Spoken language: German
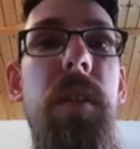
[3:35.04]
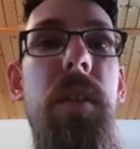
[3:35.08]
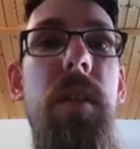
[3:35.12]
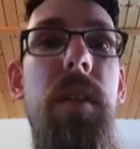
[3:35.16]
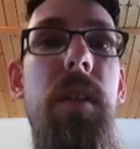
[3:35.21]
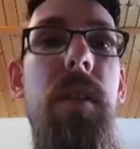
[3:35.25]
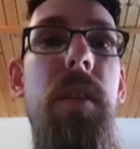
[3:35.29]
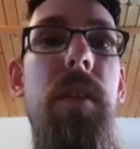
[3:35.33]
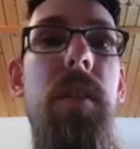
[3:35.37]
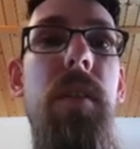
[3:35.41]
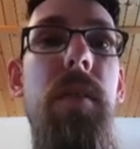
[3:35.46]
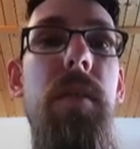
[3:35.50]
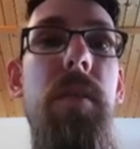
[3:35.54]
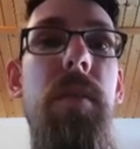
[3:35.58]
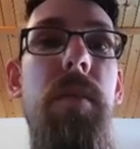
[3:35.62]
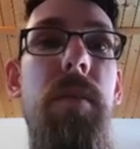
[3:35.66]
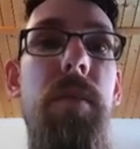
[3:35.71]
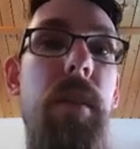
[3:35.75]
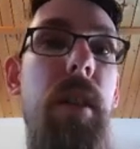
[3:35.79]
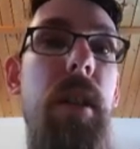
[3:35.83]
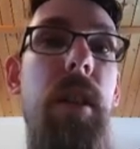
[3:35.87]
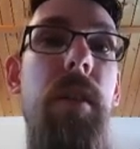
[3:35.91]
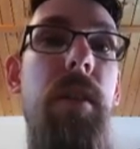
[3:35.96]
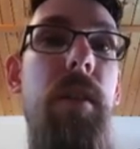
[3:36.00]
jetzt,
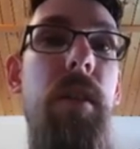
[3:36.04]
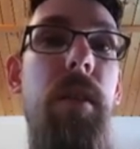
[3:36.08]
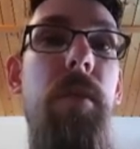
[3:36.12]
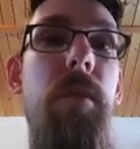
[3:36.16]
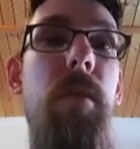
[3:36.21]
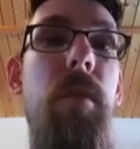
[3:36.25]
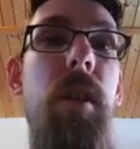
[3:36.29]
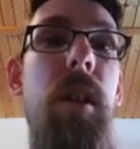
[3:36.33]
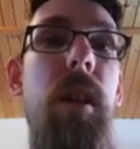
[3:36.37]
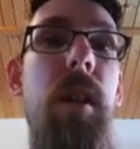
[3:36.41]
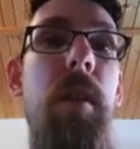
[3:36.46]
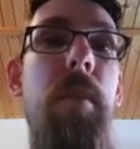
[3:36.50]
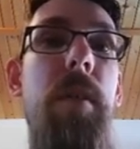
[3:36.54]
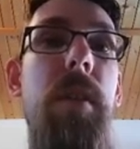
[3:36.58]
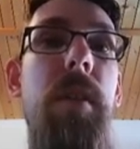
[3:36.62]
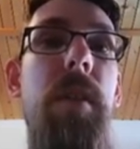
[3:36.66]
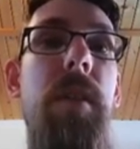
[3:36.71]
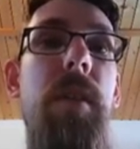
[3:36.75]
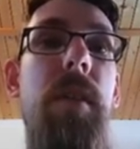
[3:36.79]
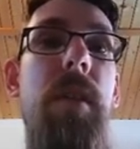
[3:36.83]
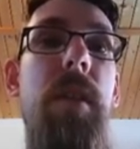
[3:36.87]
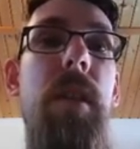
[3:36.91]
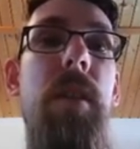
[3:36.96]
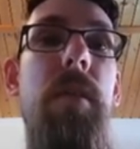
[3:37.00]
weil es eine Vorgabe
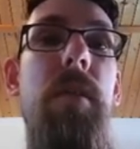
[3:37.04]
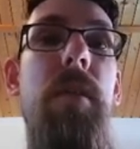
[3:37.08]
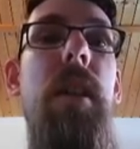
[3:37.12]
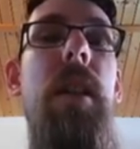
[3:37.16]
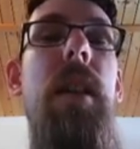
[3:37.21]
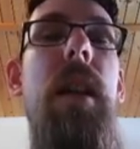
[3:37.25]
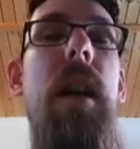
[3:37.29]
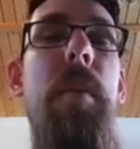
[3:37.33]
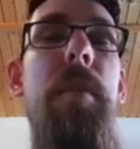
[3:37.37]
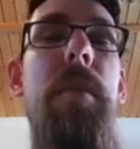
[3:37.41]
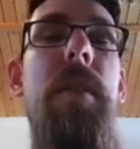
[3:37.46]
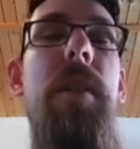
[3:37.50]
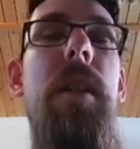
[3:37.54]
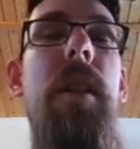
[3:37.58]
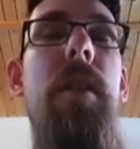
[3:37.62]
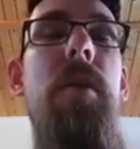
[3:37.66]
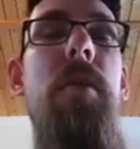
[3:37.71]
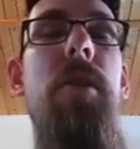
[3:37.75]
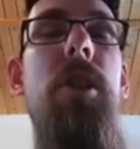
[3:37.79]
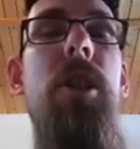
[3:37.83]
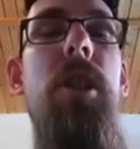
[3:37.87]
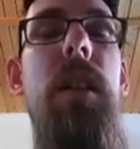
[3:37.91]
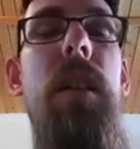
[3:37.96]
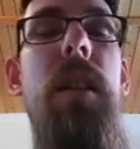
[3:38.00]
ist, das unter
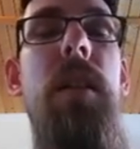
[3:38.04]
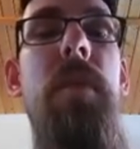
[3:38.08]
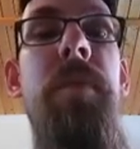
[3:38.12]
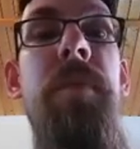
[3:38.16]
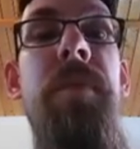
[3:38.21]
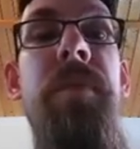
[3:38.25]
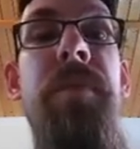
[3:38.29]
Namensnennung stellen,